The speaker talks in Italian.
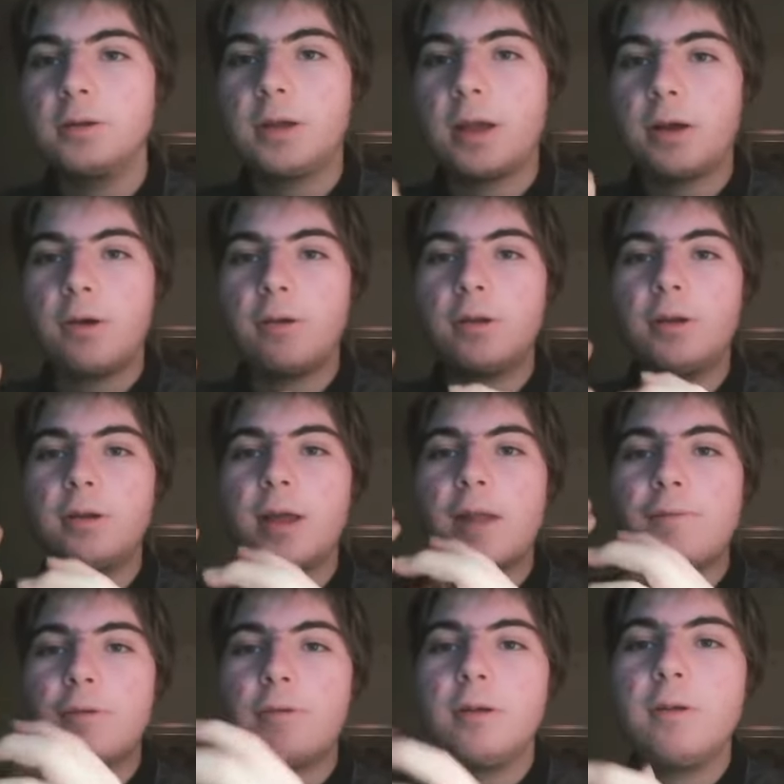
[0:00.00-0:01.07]
cioè cosa ti
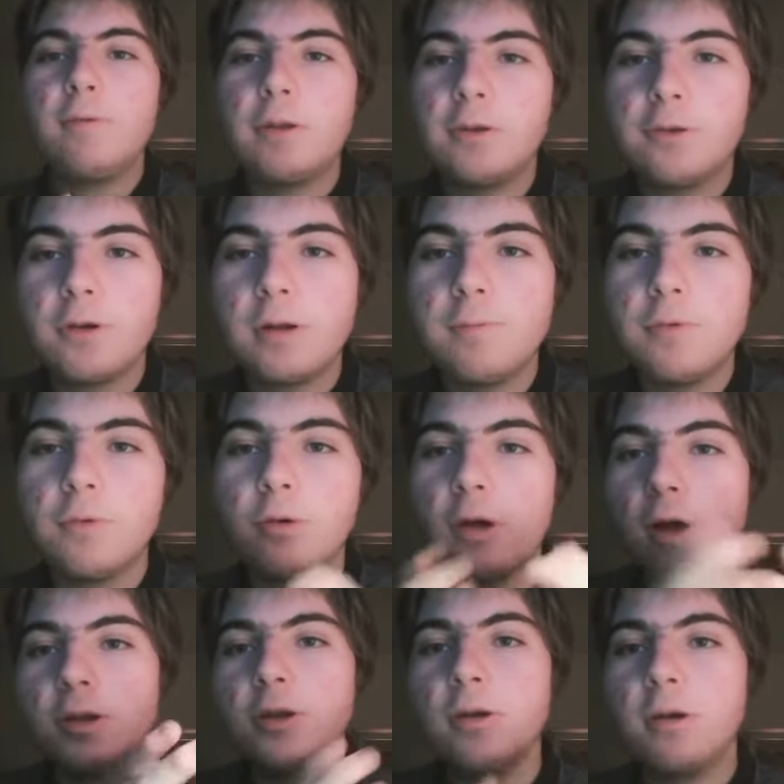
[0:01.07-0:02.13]
serve quel difensore in più
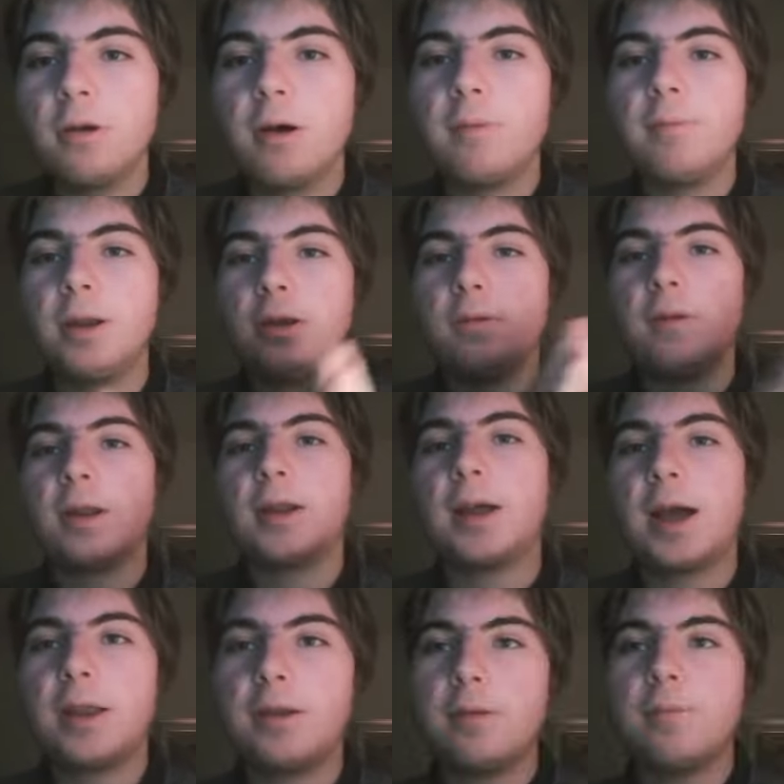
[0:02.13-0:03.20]
toglilo no? metti un
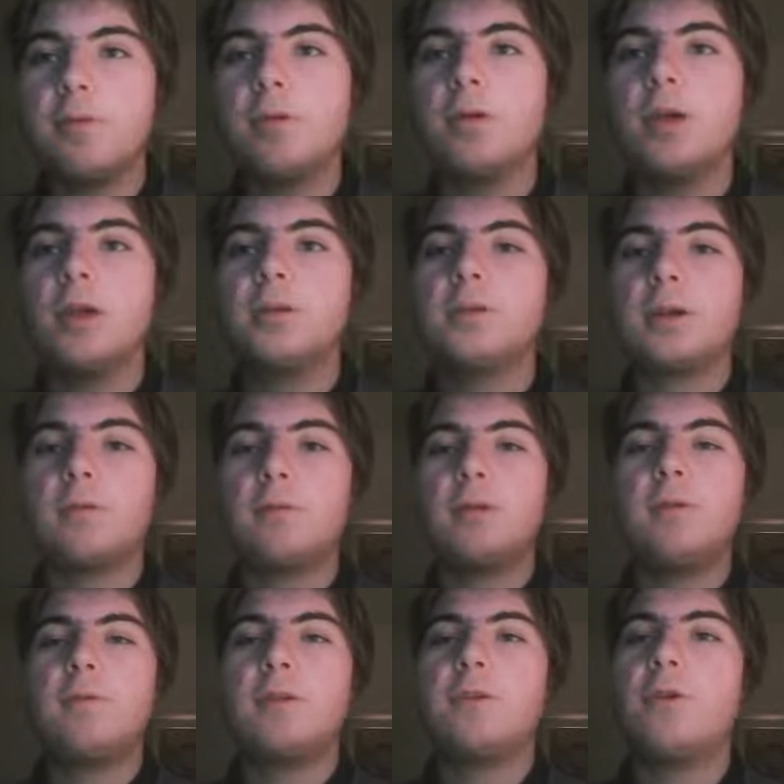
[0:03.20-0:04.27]
attaccante in più cioè quel
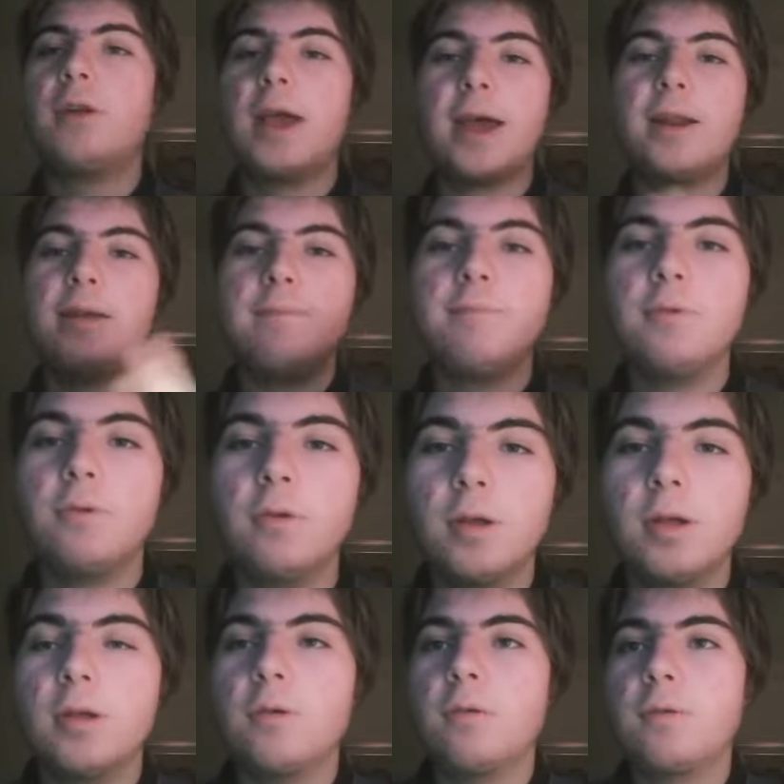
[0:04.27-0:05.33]
difensore era in più
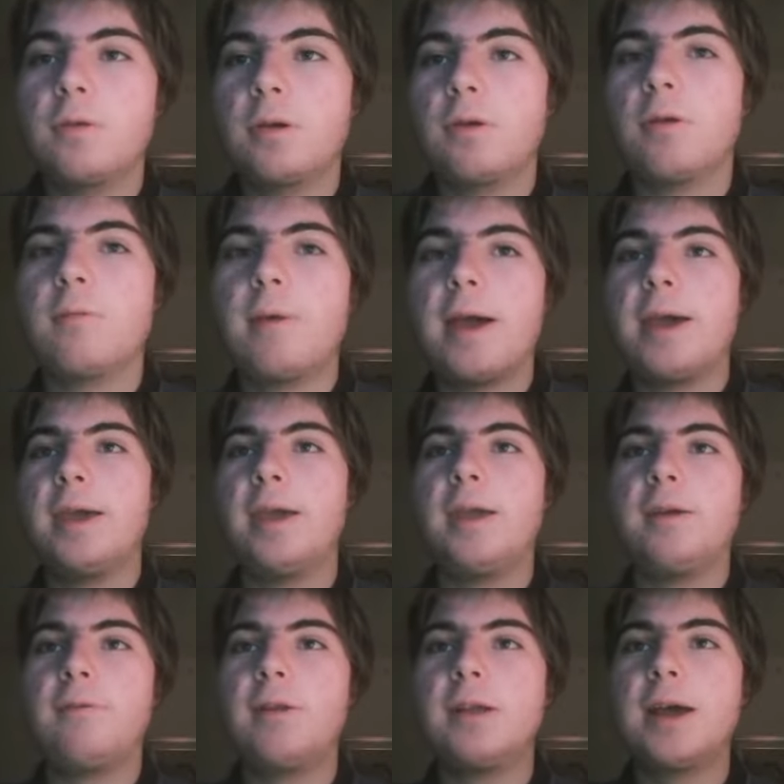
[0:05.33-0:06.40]
secondo me e
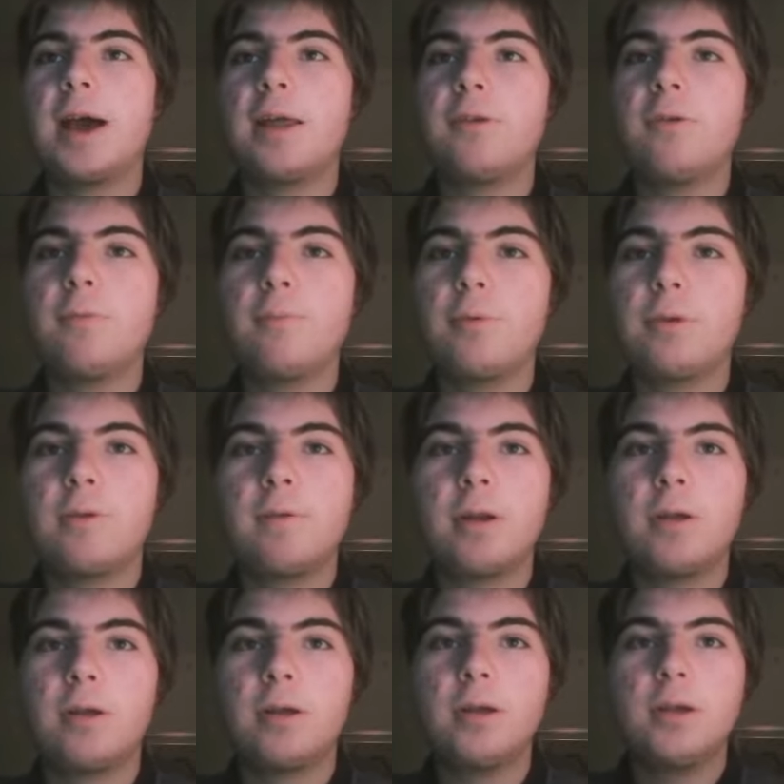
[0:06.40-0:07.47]
in quel caso
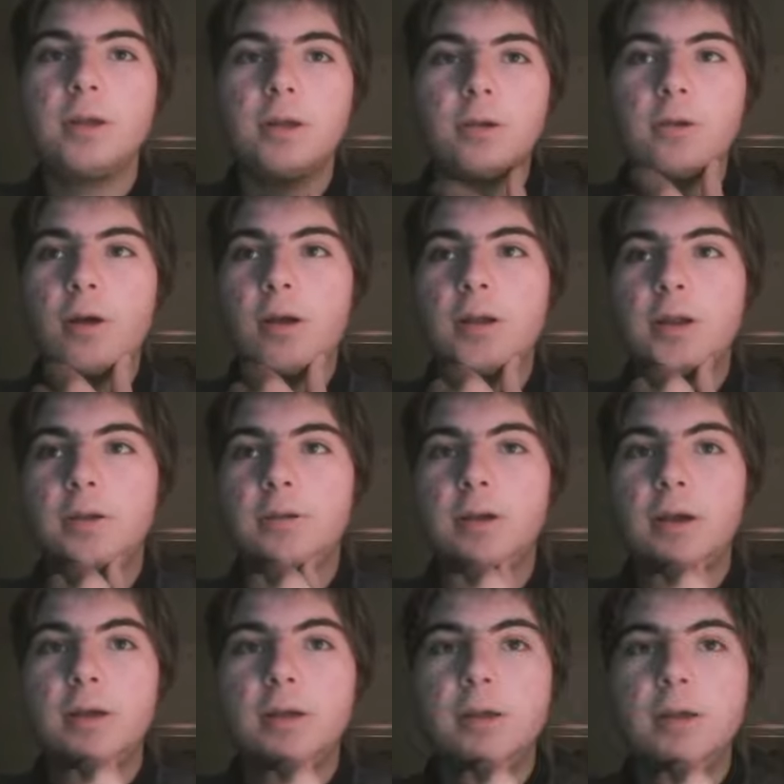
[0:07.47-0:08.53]
potevano togliere
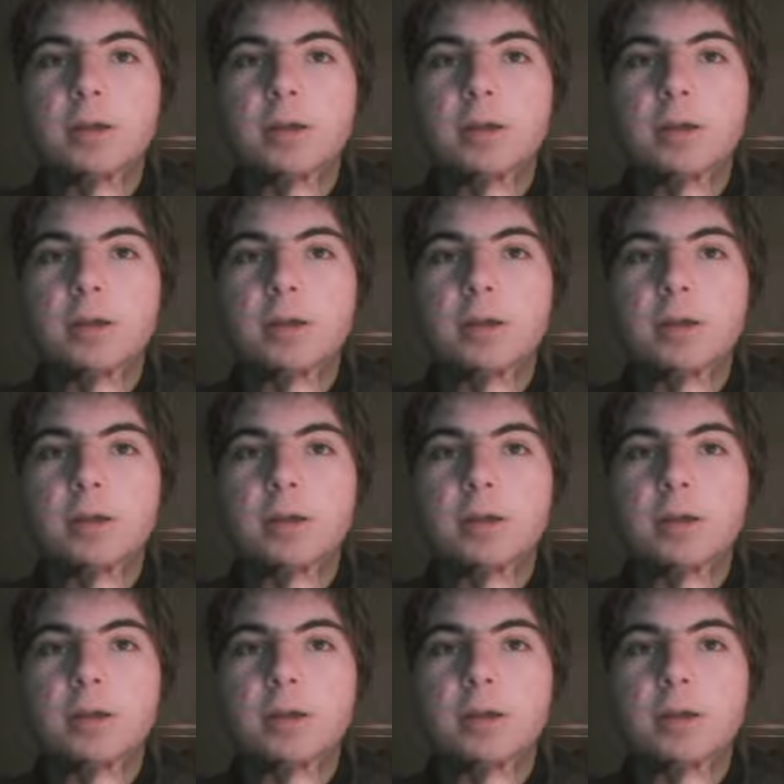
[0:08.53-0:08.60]
cioè